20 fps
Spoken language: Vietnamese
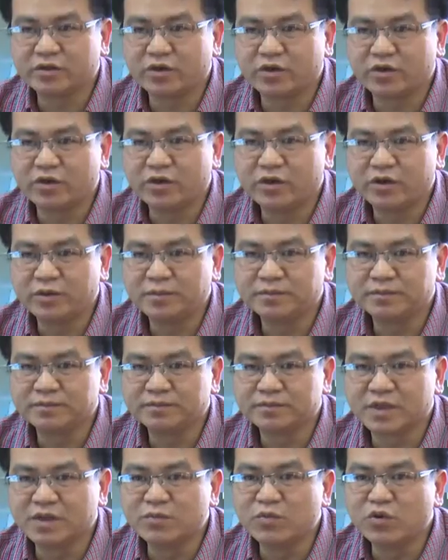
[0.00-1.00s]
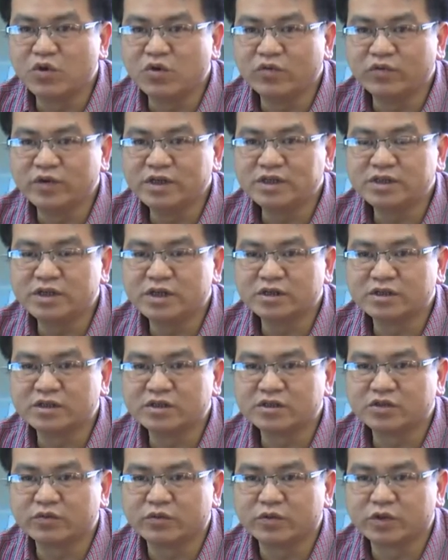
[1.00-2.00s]
có demo với
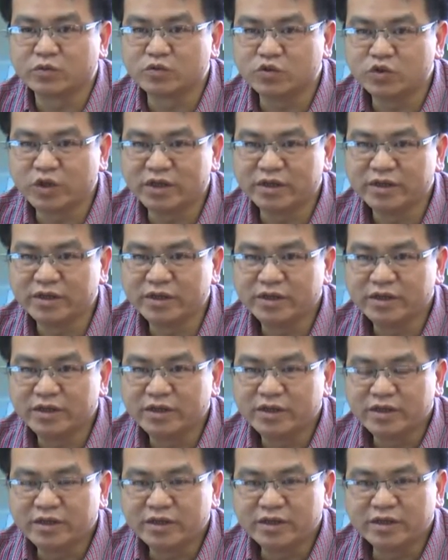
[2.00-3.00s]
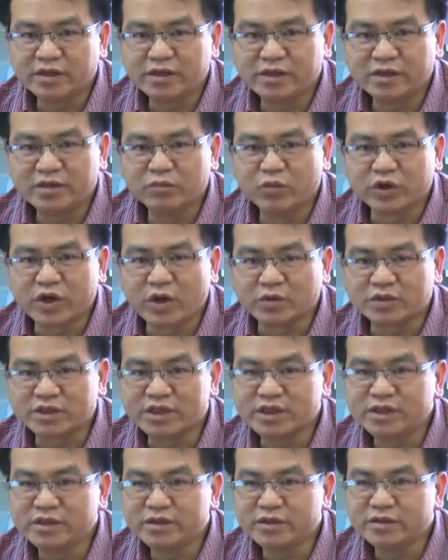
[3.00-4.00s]
trường trung phổ thông chuyên thì một học
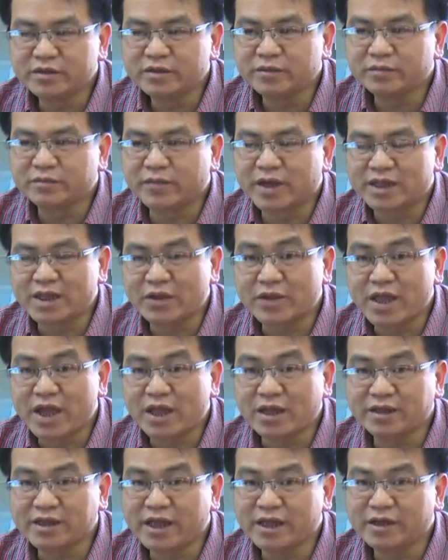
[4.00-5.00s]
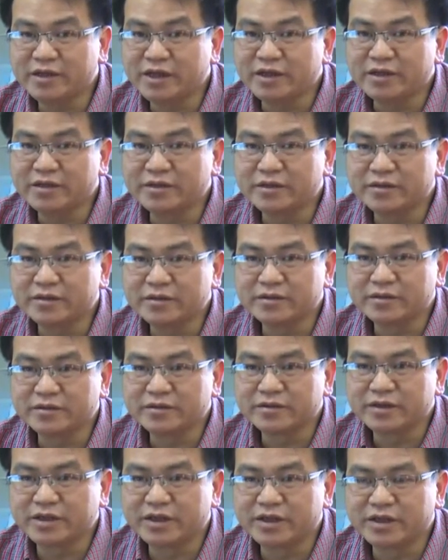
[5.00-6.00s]
sinh mà thao tác nhanh nhất
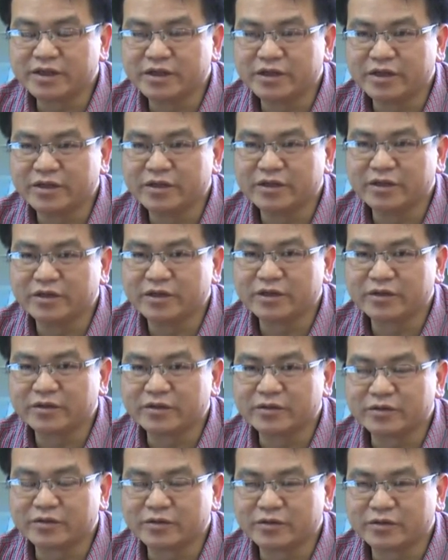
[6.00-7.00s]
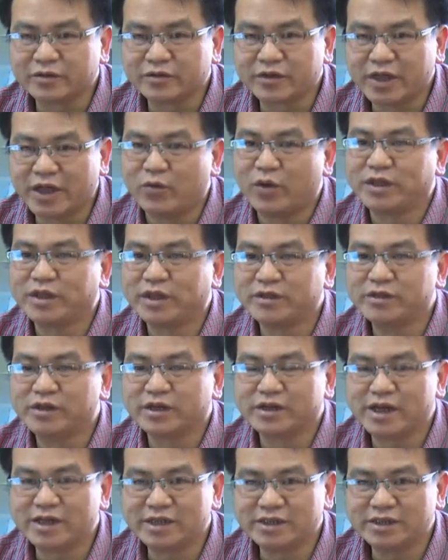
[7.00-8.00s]
thì để hoàn thiện
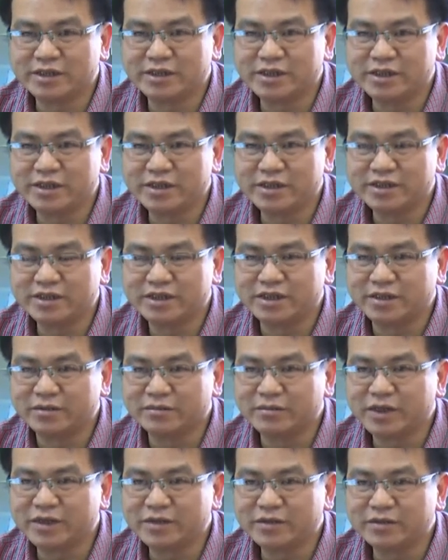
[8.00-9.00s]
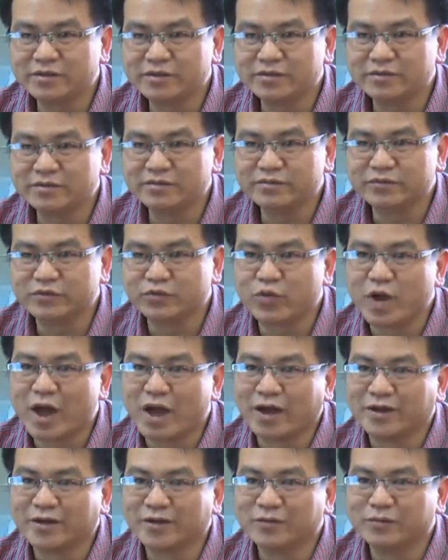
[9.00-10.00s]
được đăng ký dự thi chỉ mất
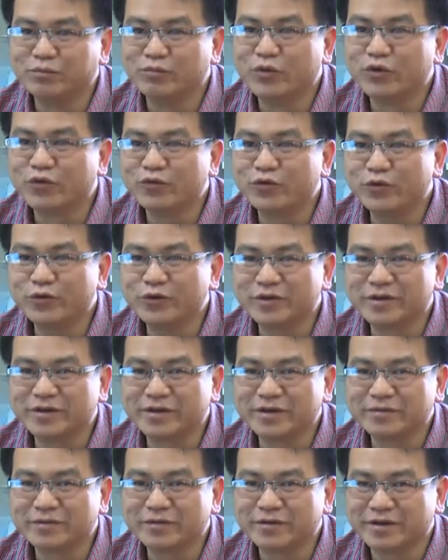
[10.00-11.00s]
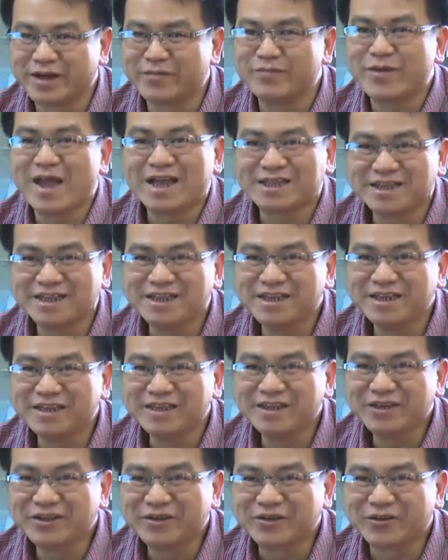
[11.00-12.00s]
khoảng 1 phút 52 giây.
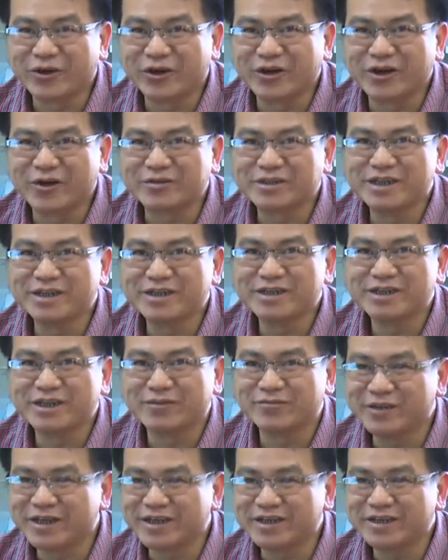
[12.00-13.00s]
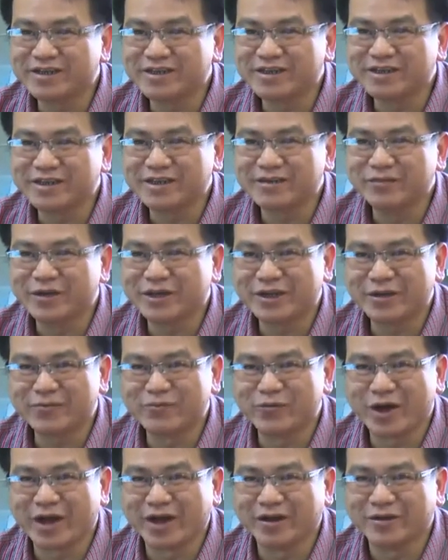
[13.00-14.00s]
Còn học sinh chậm nhất thì mất
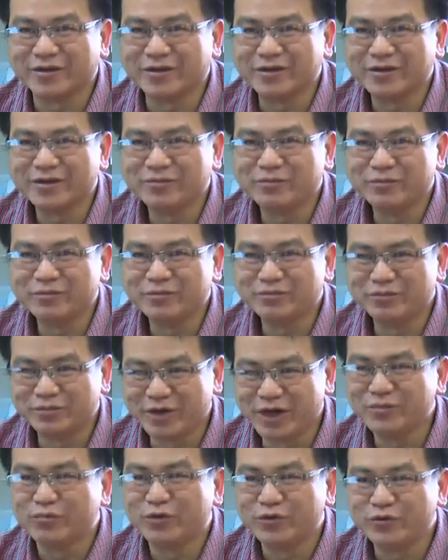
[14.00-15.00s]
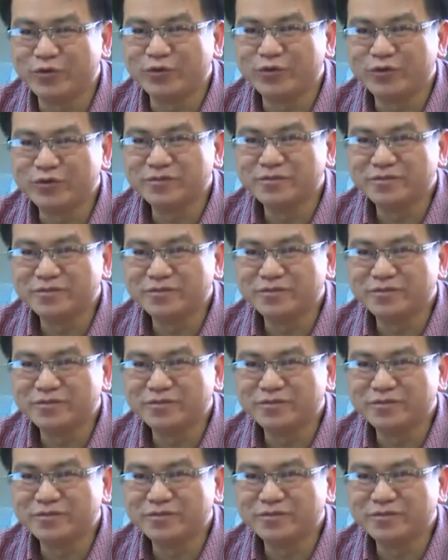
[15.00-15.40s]
tầm khoảng hơn 4 phút